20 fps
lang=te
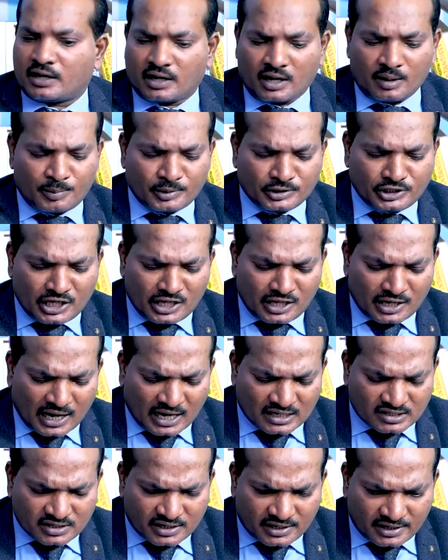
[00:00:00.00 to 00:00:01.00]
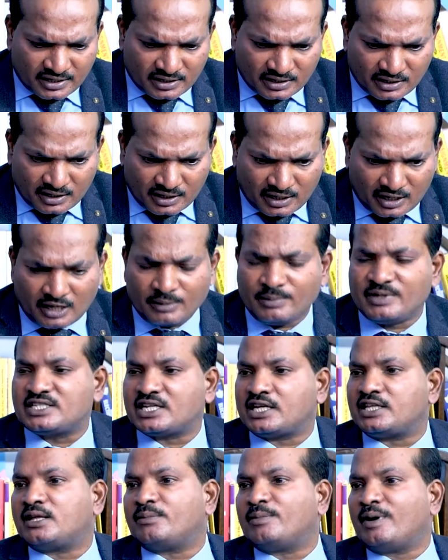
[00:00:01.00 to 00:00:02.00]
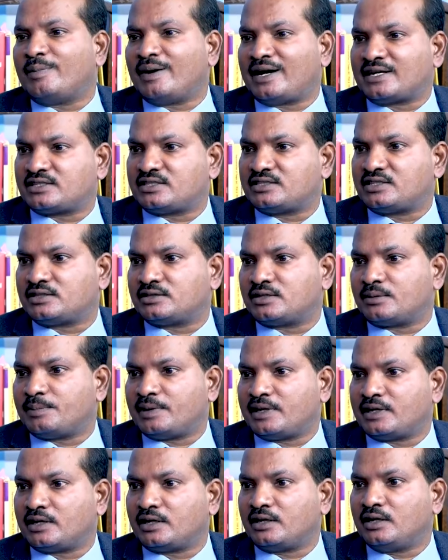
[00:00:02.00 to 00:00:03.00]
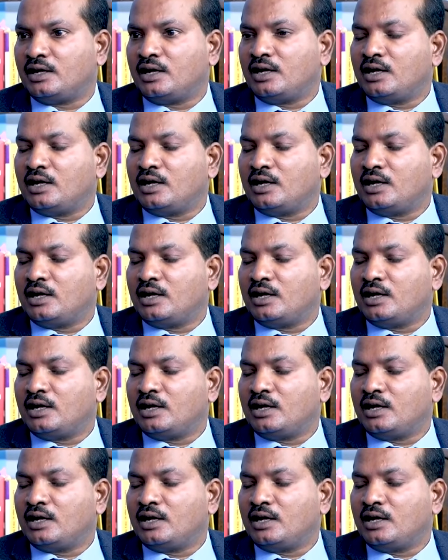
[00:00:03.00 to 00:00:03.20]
రేపొద్దున ఈ రాష్ట్రానికి ఏమి చేయదమ్మా భారతీయ జనతా పార్టీ